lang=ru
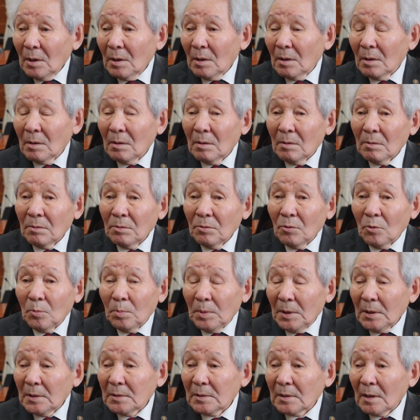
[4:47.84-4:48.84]

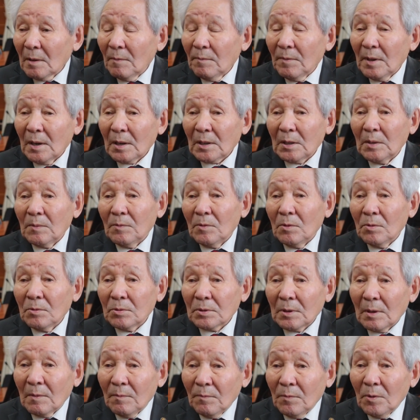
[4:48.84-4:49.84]
Нюрбинском,
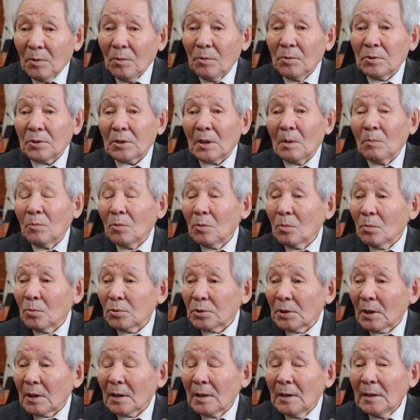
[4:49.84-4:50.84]
Верхневилюйском, Вилюйском
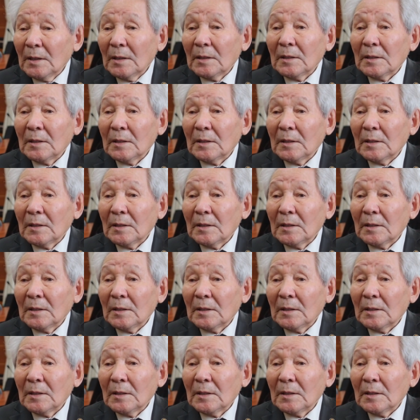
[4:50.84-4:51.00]
улусах,